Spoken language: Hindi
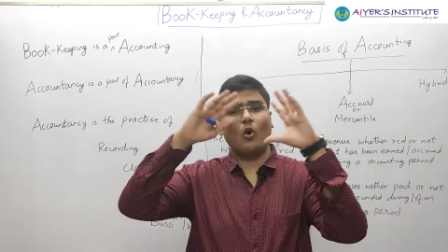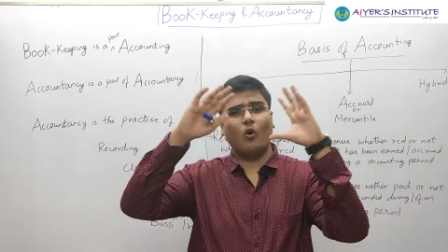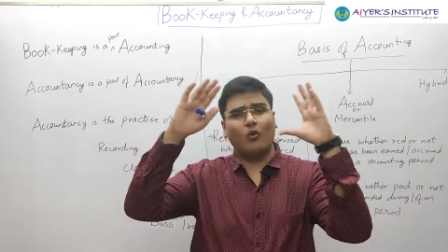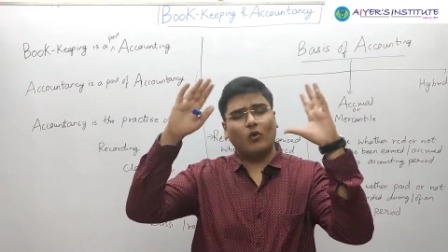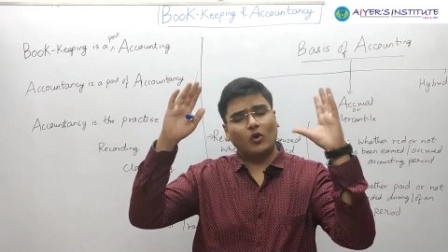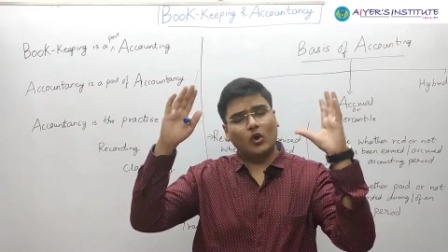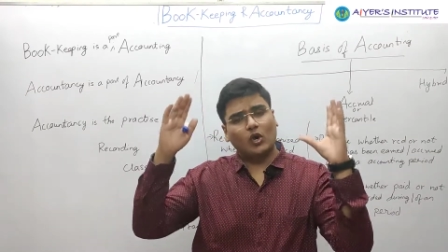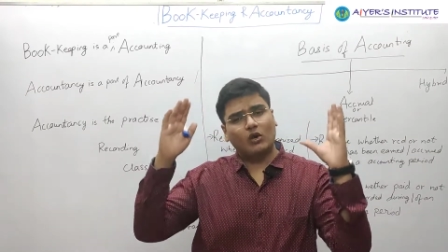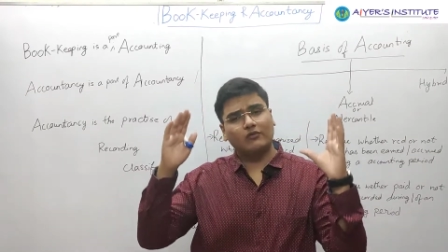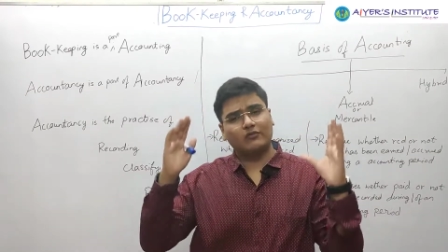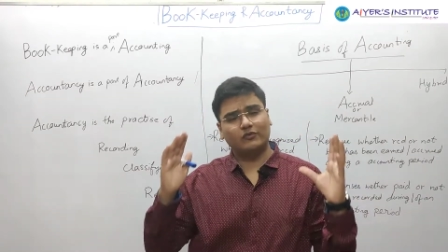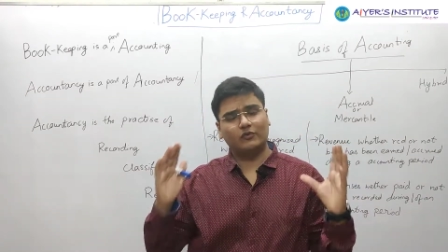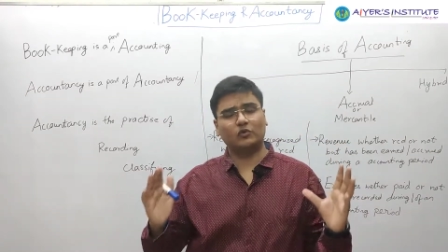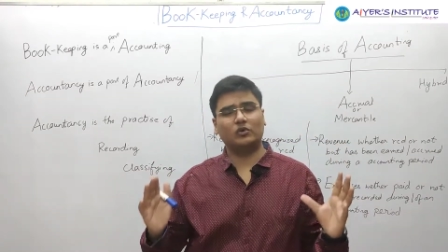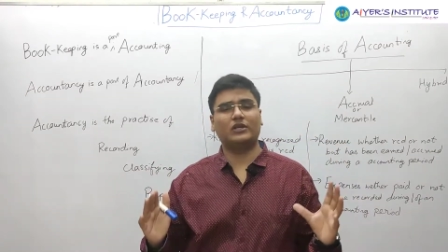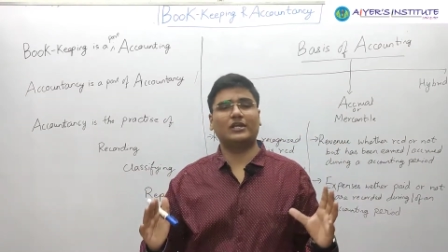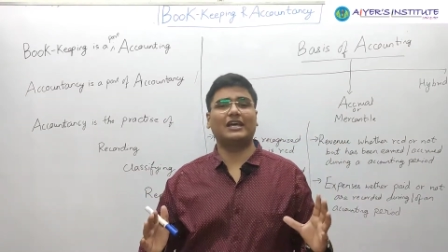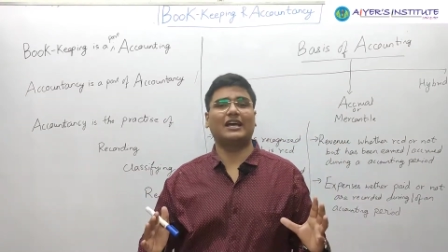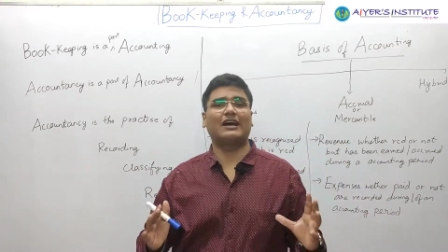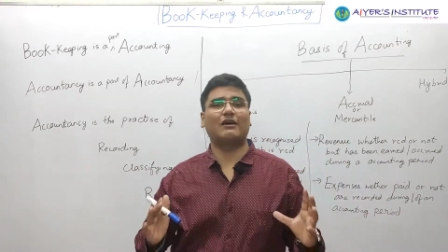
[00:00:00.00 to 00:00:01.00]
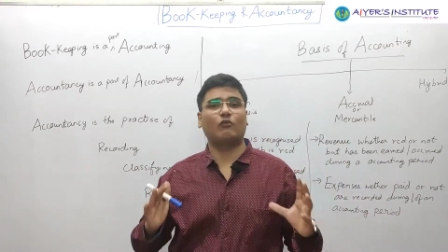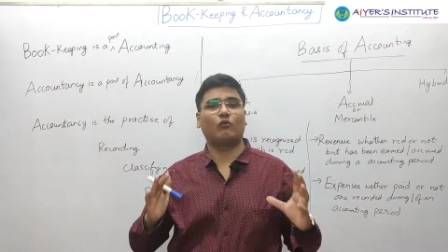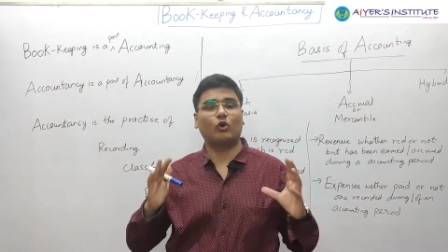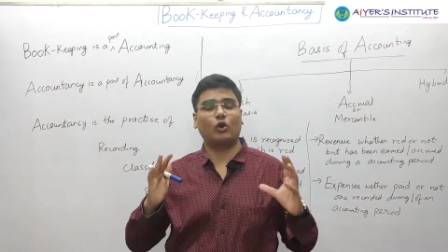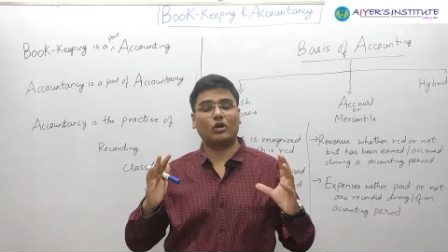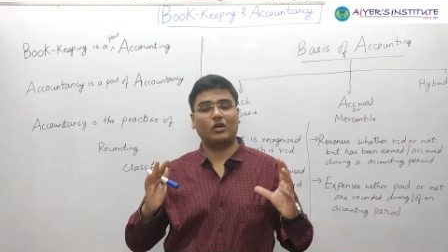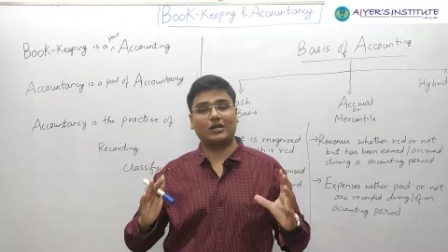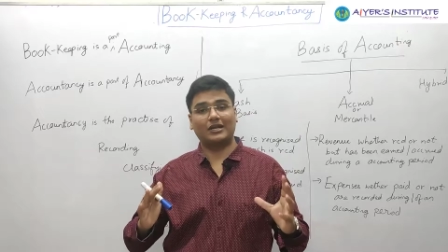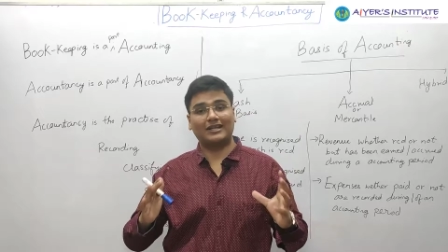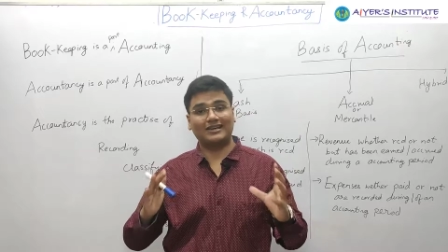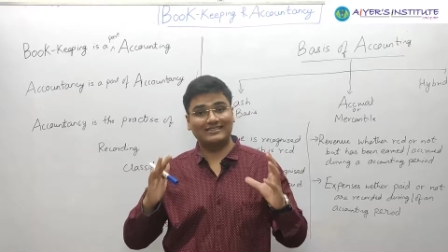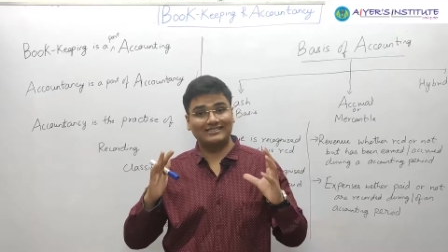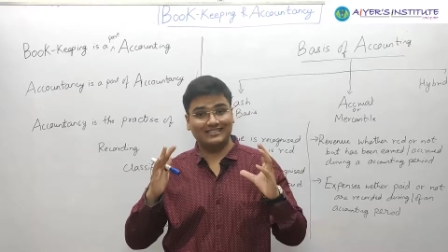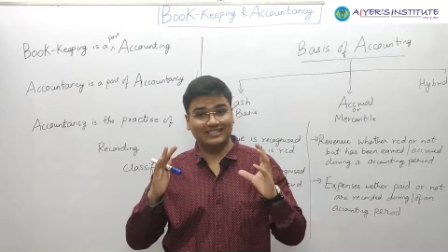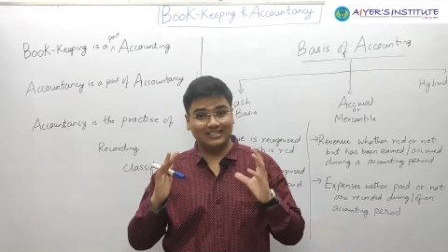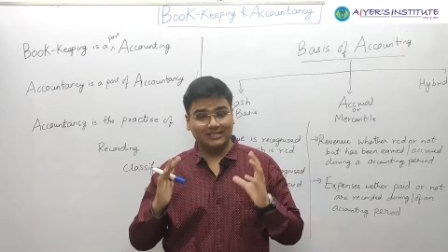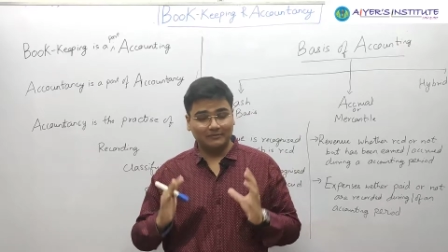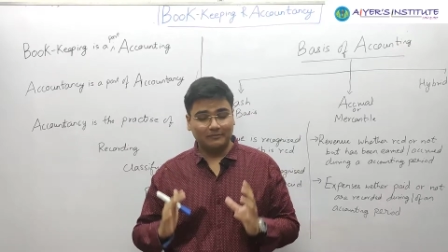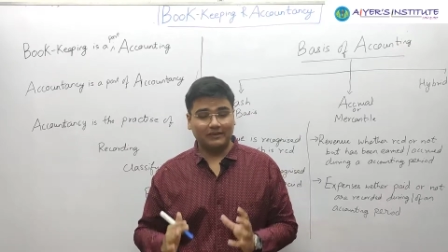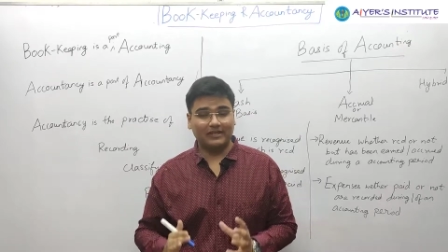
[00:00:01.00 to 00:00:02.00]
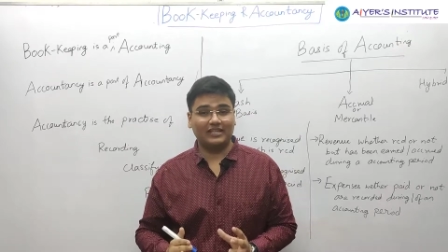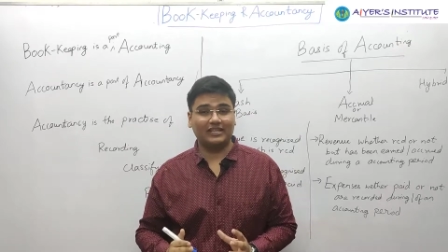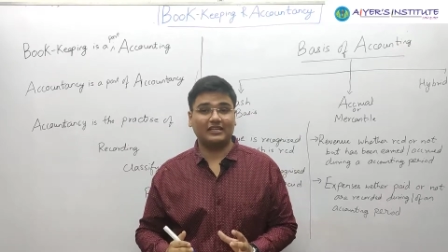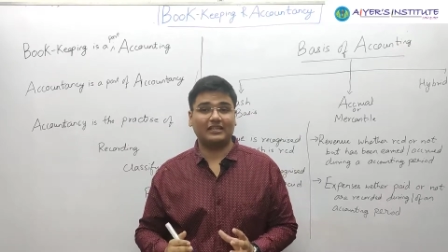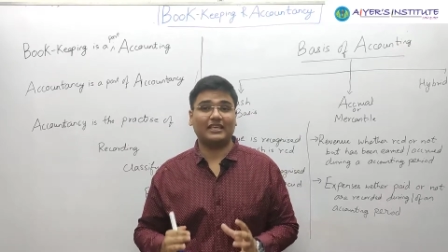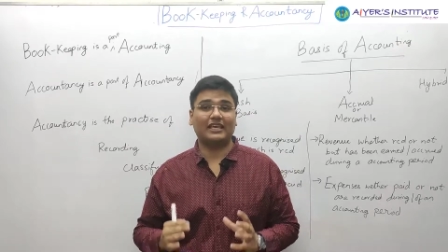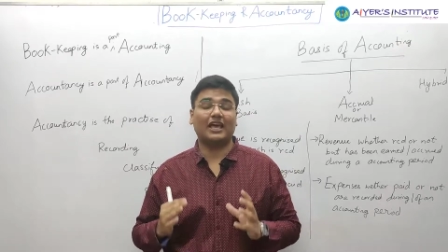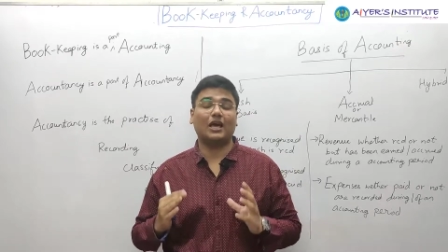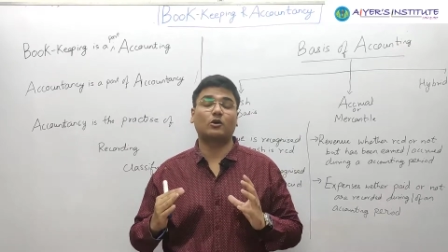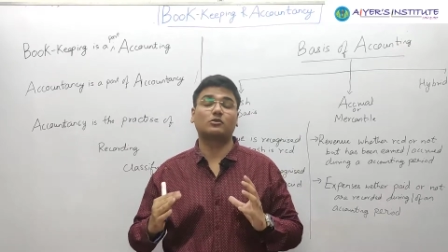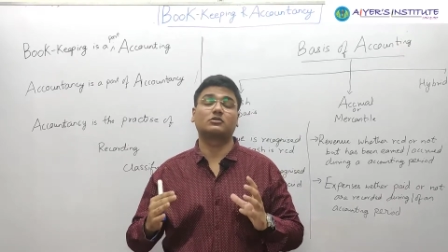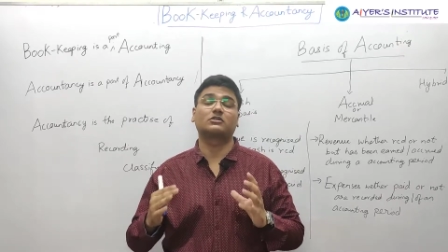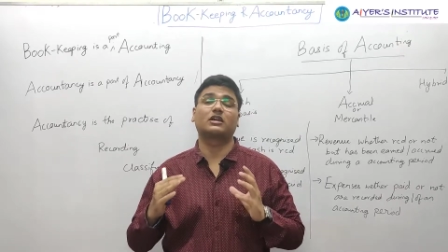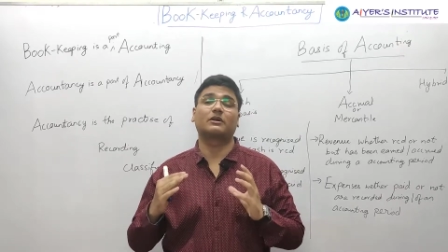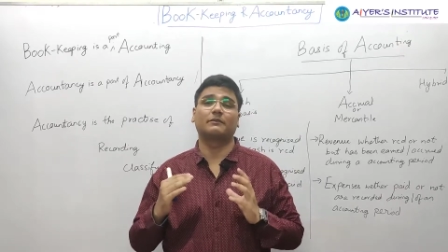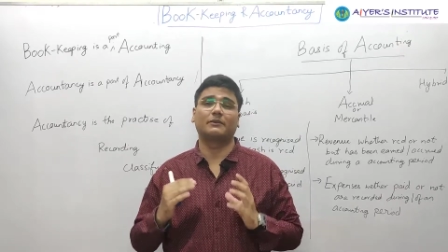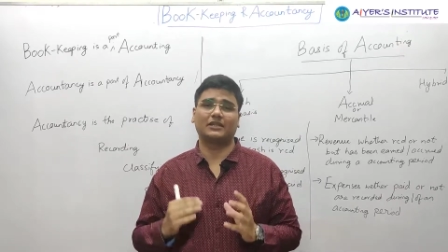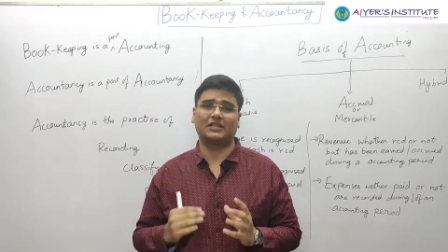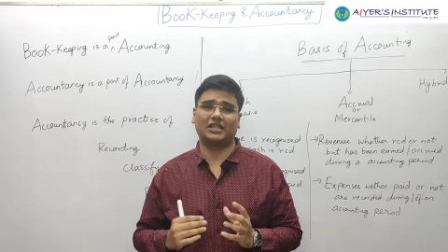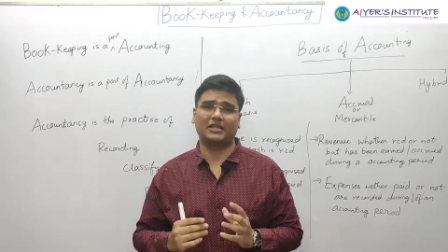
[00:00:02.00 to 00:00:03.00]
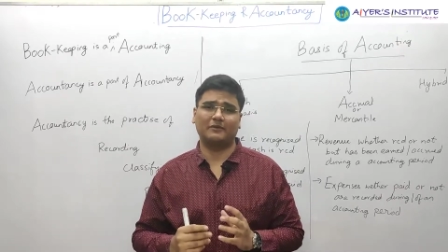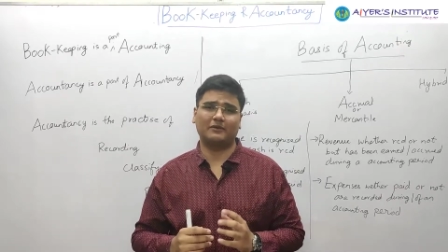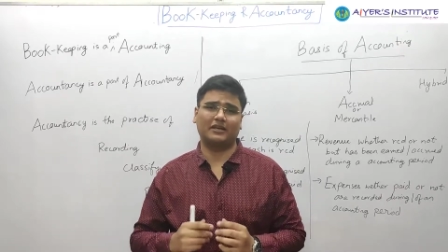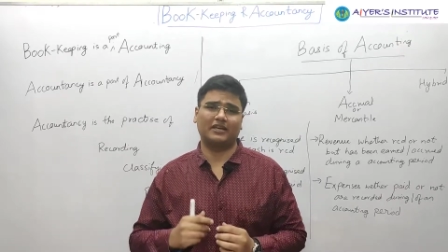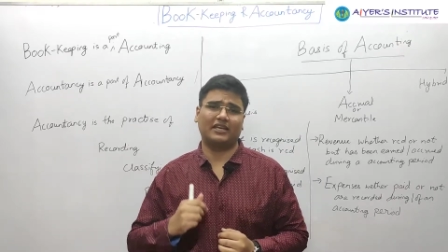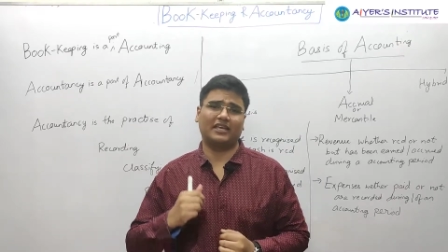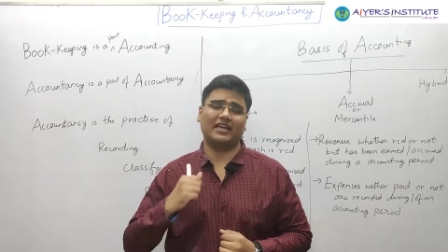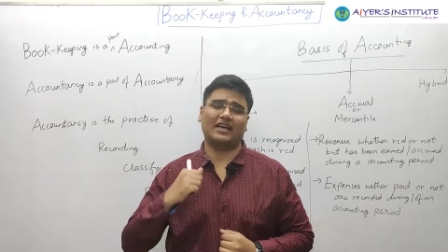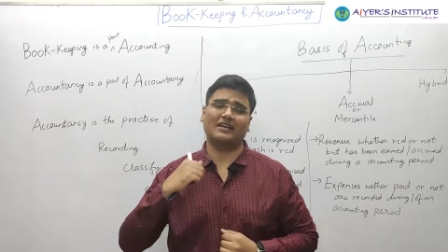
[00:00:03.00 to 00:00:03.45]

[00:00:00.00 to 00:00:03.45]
ओवरऑल व्यू लिया व्हाट डज इट मीन क्या उसका मतलब है